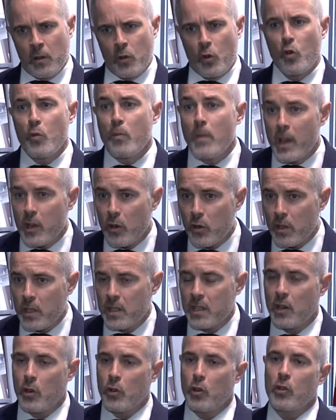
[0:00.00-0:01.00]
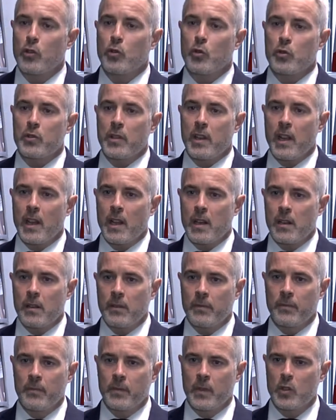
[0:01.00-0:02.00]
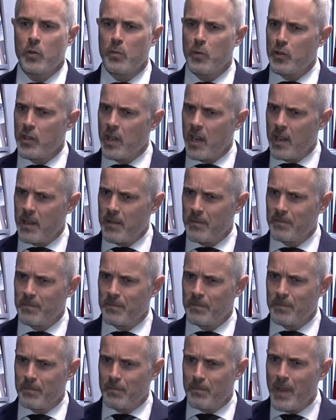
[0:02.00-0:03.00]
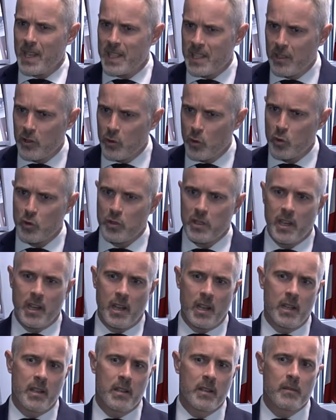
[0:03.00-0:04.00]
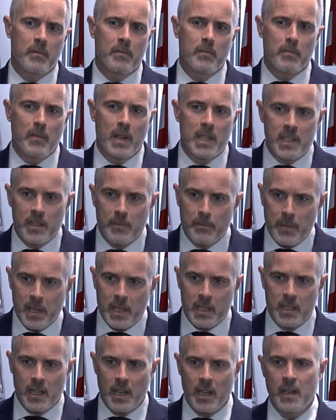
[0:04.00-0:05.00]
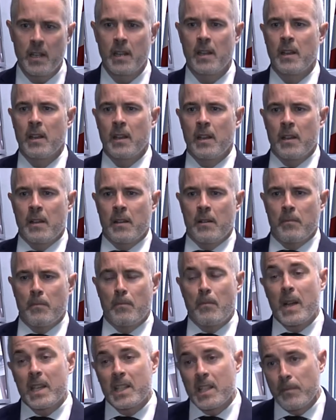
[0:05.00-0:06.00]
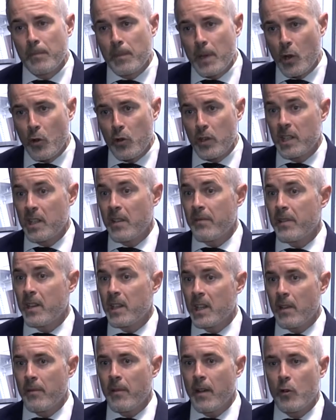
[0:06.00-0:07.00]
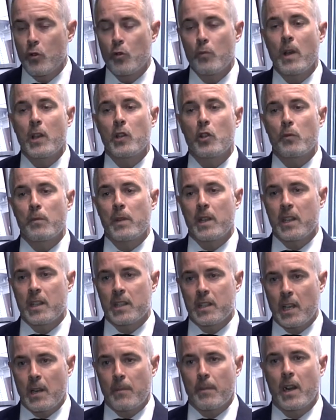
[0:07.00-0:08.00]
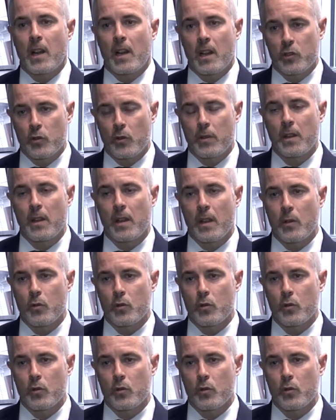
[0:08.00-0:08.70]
un mayor desarrollo industrial, supondrá más industria, más empresa, más empleo y en definitiva un mayor bienestar para la sociedad de